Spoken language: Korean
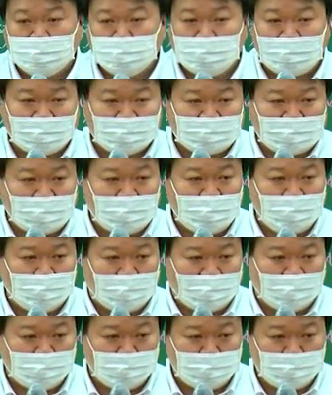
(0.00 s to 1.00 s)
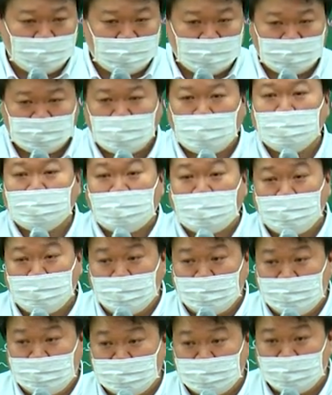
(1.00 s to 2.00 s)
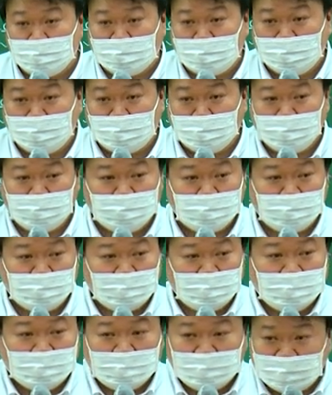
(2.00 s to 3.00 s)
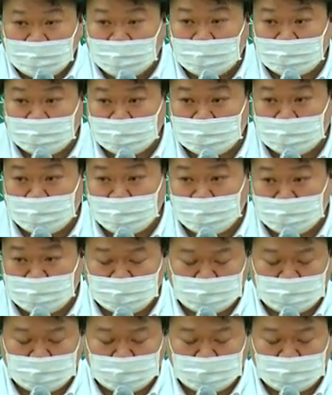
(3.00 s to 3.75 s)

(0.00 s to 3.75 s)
우리가 제일 많이 보는 게 저당권이에요. 저당권. 이해하셨죠?